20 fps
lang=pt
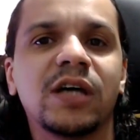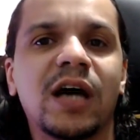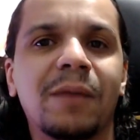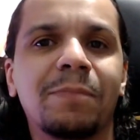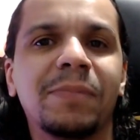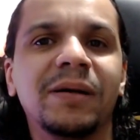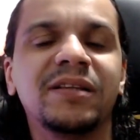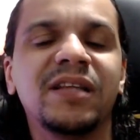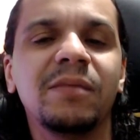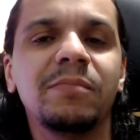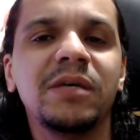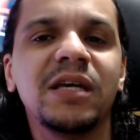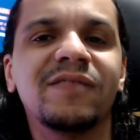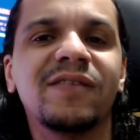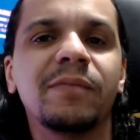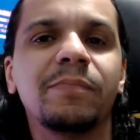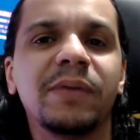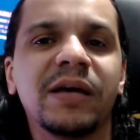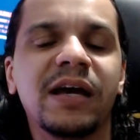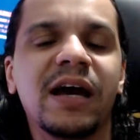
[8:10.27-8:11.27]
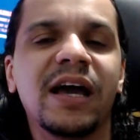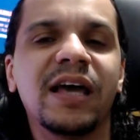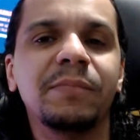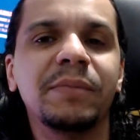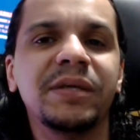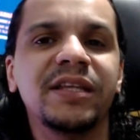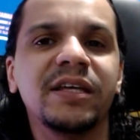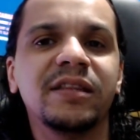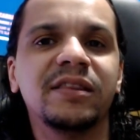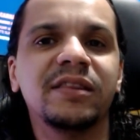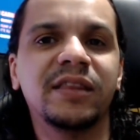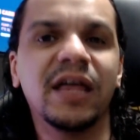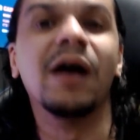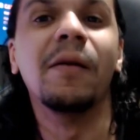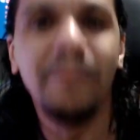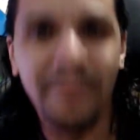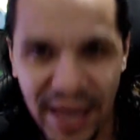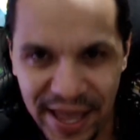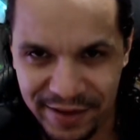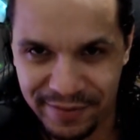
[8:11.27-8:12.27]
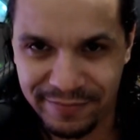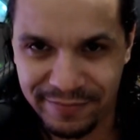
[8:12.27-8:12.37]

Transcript: a pandemia vai pegar a AMD também.